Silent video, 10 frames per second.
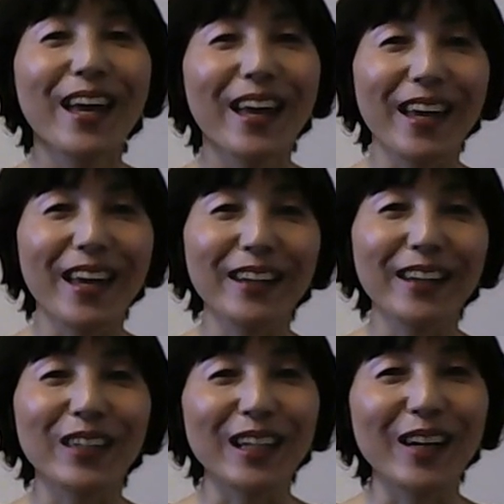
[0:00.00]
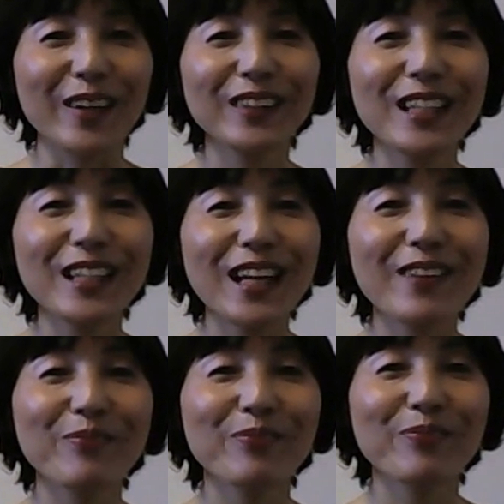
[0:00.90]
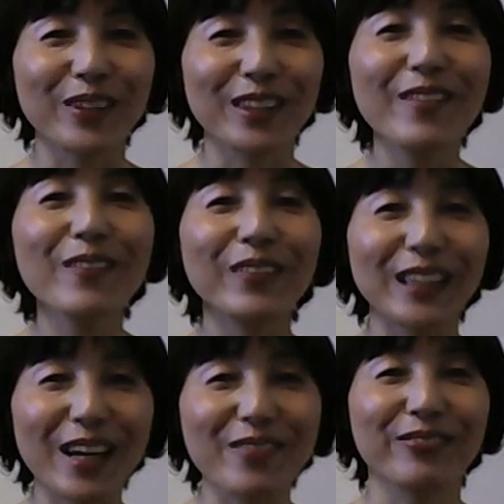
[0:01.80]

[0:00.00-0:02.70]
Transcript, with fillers: えー、有馬薫でしたそれではまた